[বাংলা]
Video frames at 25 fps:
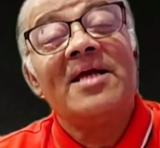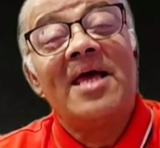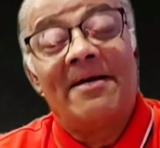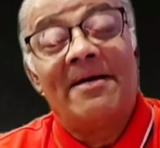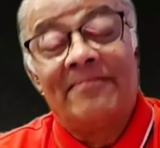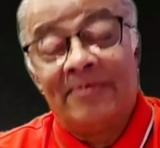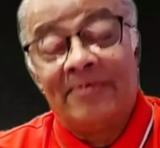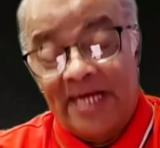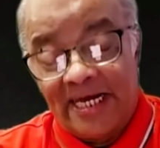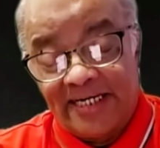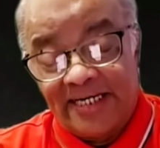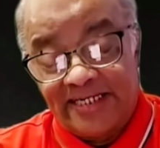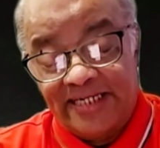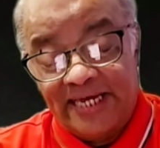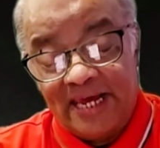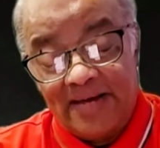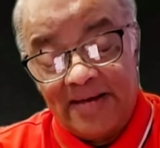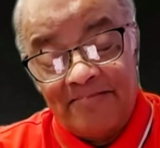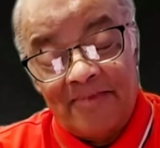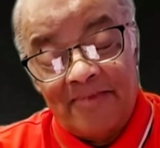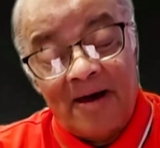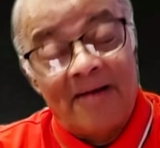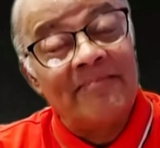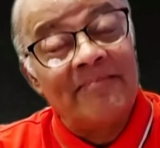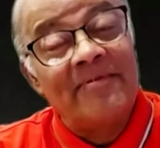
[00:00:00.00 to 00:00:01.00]
এবং একটি
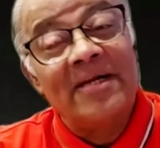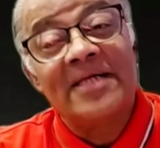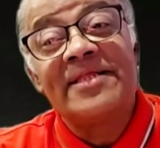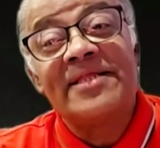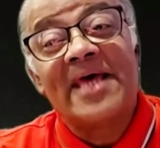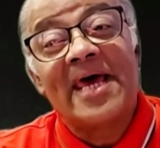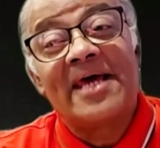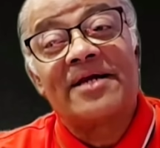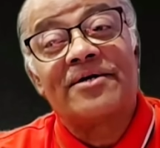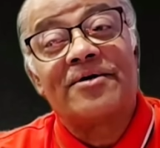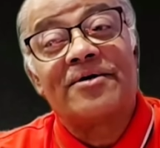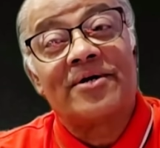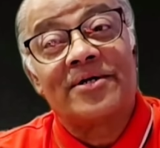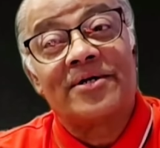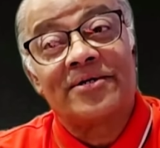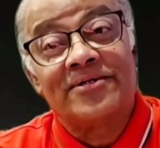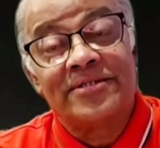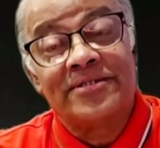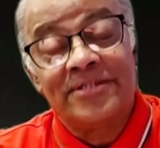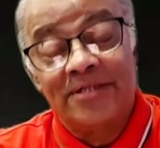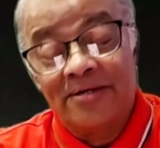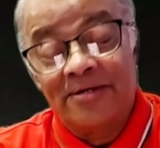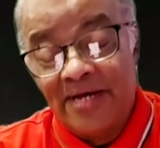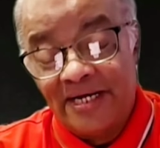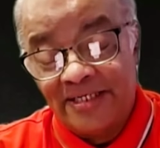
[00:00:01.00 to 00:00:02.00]
মামলা দায়ের করা
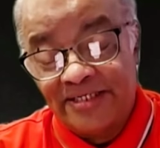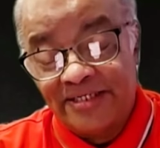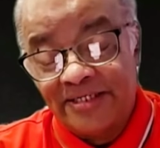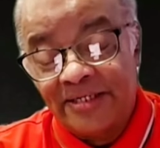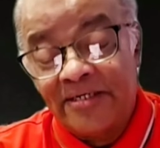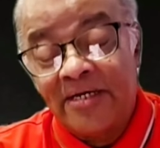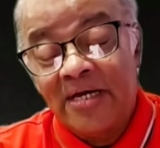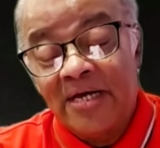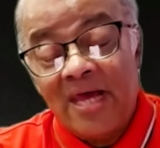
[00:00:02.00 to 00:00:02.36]
হয়েছিল একজন